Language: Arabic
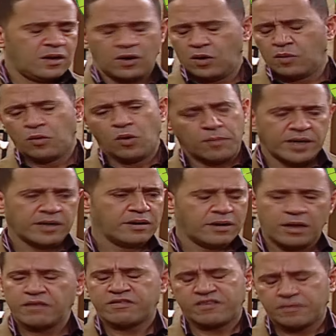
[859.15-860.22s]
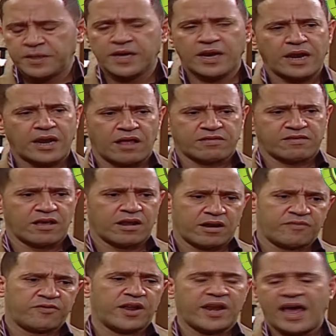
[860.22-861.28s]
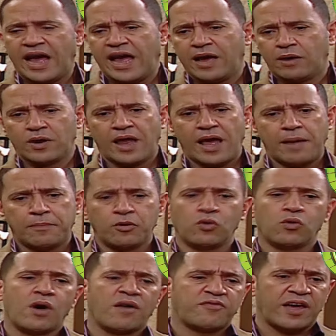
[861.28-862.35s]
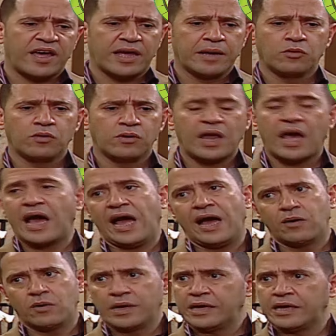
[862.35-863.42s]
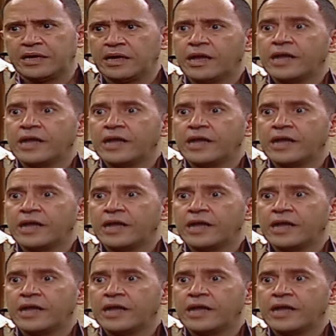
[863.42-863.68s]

عموما آه، سيبيني انا هتصرف انا هحاول اقابله وافهمه لا احاول ايه